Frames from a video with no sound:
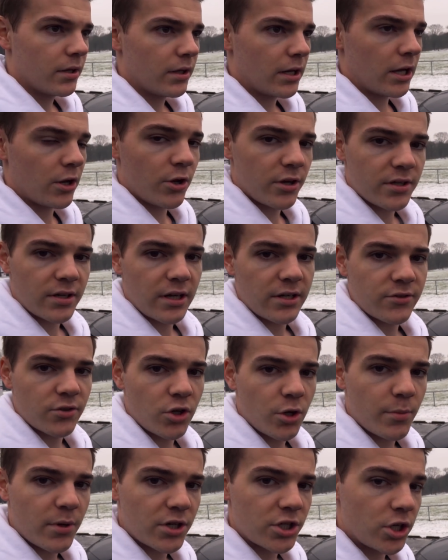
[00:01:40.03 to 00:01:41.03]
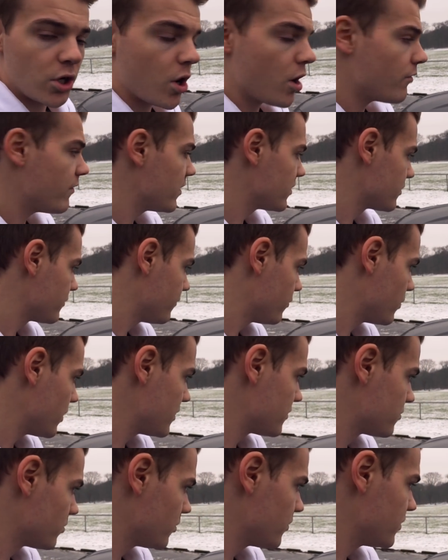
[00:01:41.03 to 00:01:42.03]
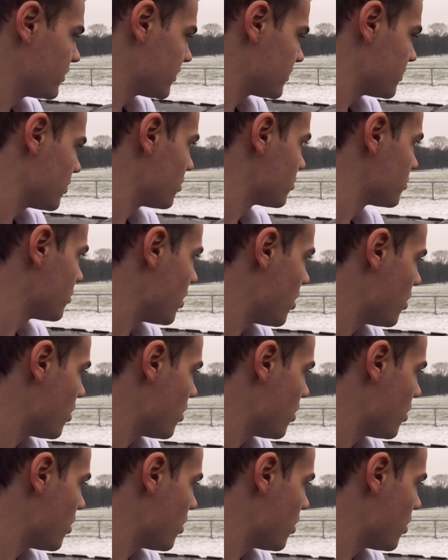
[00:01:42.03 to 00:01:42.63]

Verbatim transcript: Ja Leute, also nochmal schlauerweise vorher, so sieht das Auto